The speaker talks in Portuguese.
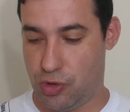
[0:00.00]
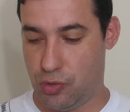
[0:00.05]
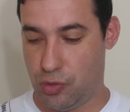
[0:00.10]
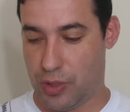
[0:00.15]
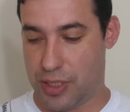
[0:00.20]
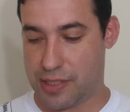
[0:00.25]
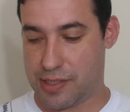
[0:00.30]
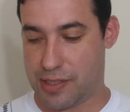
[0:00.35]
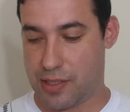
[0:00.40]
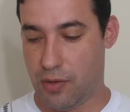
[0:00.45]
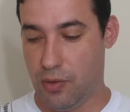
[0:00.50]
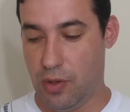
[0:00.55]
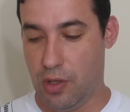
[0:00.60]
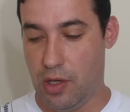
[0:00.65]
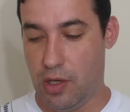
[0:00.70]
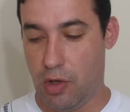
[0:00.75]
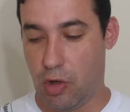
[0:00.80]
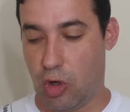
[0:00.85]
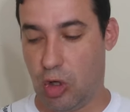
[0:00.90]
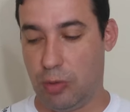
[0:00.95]
de duração,
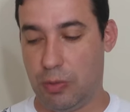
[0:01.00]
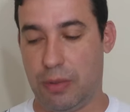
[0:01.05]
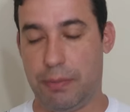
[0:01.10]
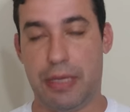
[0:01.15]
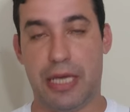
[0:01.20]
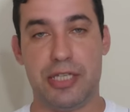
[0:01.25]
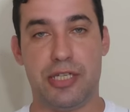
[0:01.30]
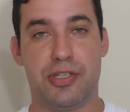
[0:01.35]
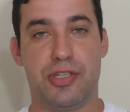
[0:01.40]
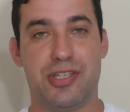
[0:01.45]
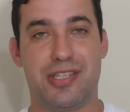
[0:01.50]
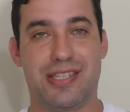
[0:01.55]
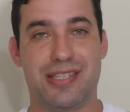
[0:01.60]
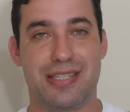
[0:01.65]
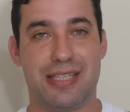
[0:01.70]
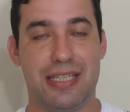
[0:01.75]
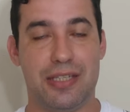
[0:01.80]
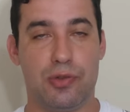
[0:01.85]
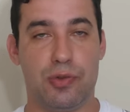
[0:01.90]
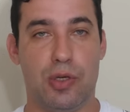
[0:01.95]
com uma média de
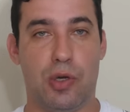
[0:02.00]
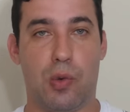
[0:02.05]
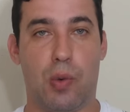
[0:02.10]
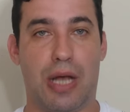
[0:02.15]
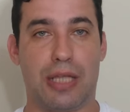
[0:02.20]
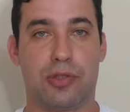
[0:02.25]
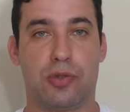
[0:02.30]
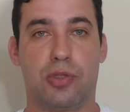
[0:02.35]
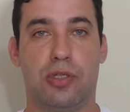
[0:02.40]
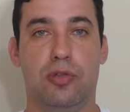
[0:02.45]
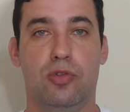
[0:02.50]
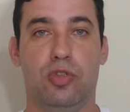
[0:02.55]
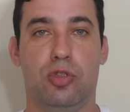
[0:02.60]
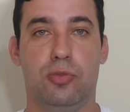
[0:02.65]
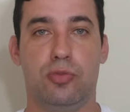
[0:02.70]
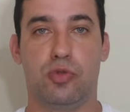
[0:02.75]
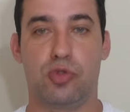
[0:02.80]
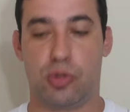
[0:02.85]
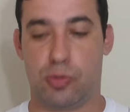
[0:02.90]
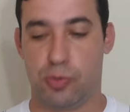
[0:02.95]
104 km